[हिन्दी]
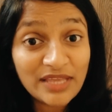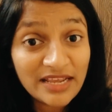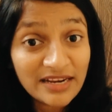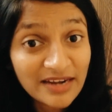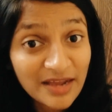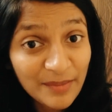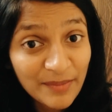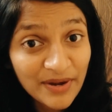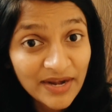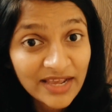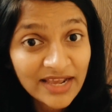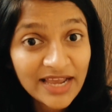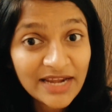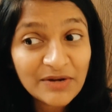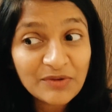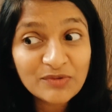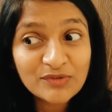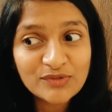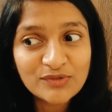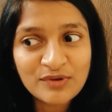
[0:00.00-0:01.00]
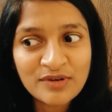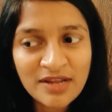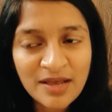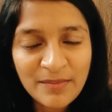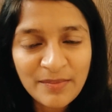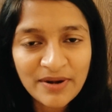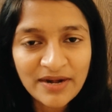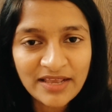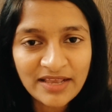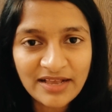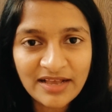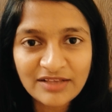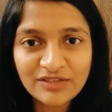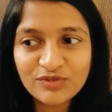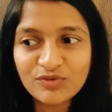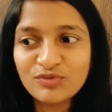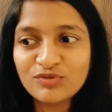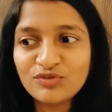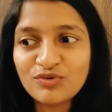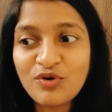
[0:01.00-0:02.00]
देखना पड़ेगा इनको सुनना पड़ेगा
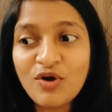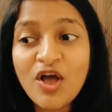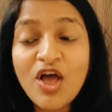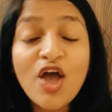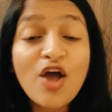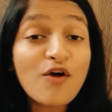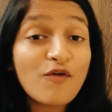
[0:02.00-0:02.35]
सो जो